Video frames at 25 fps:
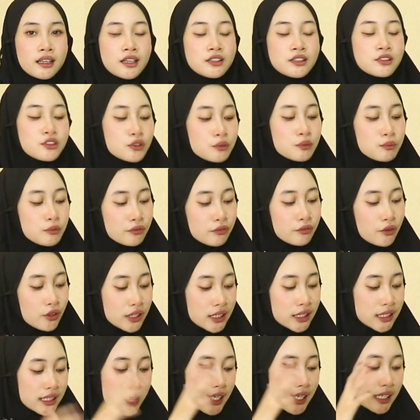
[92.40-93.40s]
Lanjut move
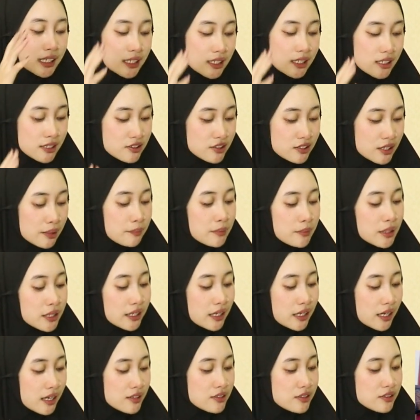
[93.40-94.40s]
on kita ke
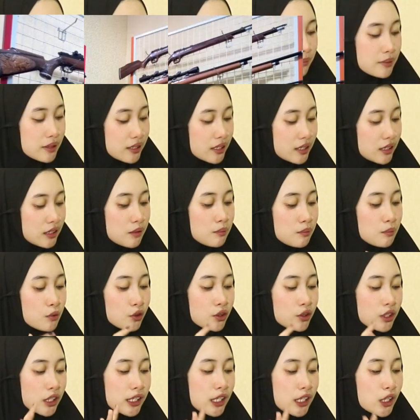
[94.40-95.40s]
chambernya. Chambernya ini
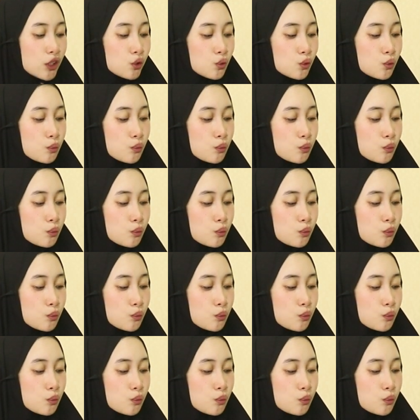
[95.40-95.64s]
modelnya